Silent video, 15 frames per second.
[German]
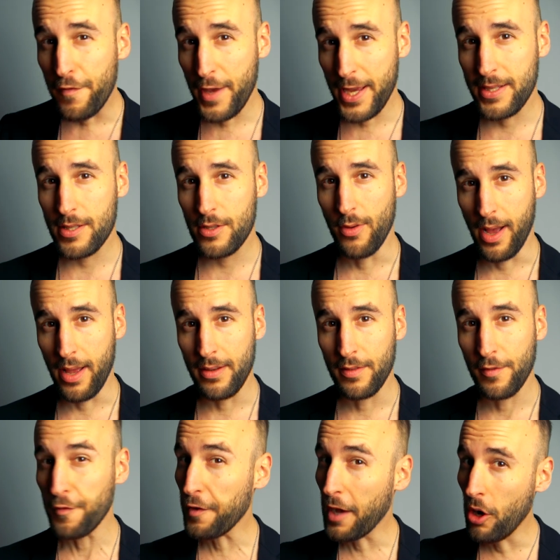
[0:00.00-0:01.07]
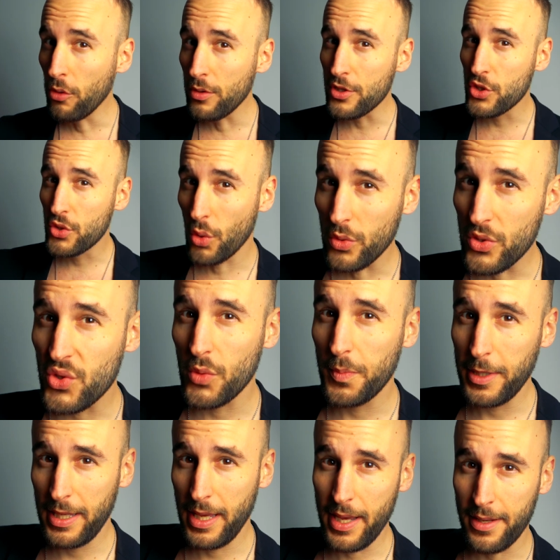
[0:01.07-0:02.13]
fängst du an, Frauen so zu
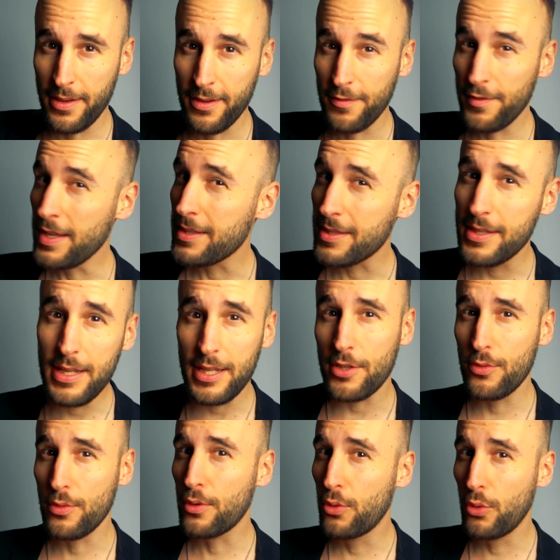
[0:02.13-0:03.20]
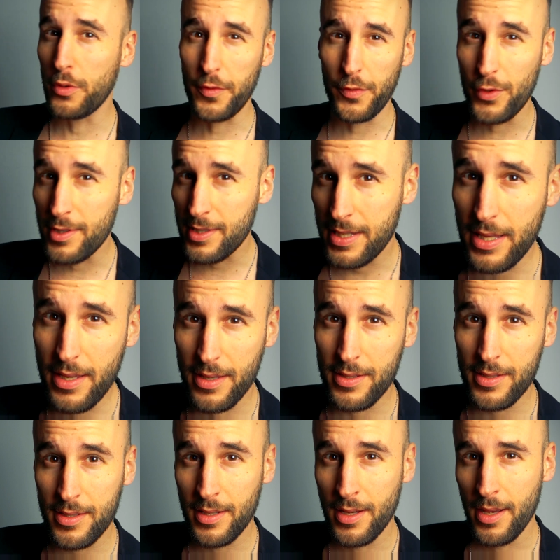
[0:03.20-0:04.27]
begegnen, wie es nicht nur gut für sie
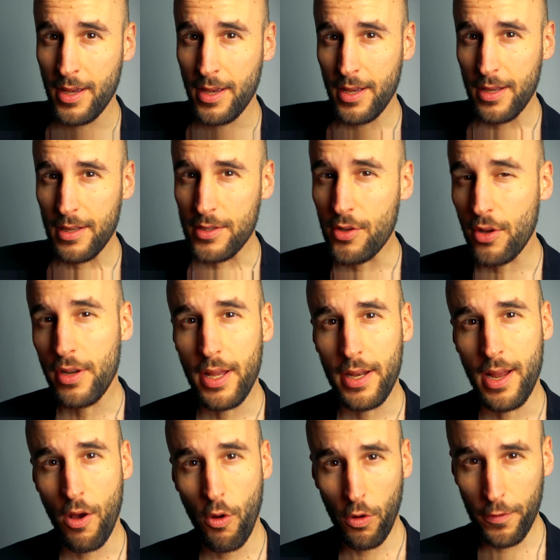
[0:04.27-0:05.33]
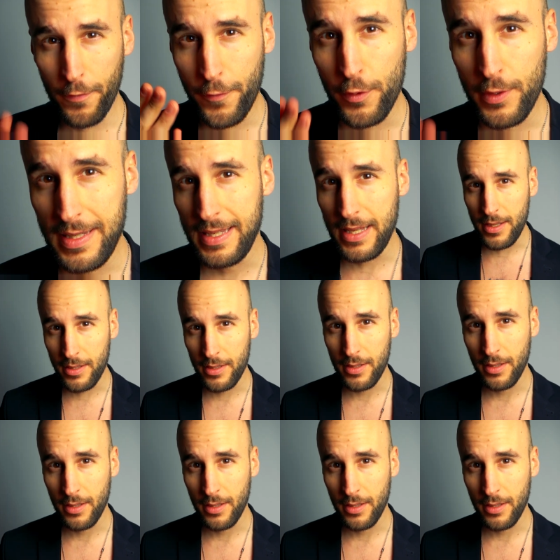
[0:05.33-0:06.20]
ist, sondern auch für dich.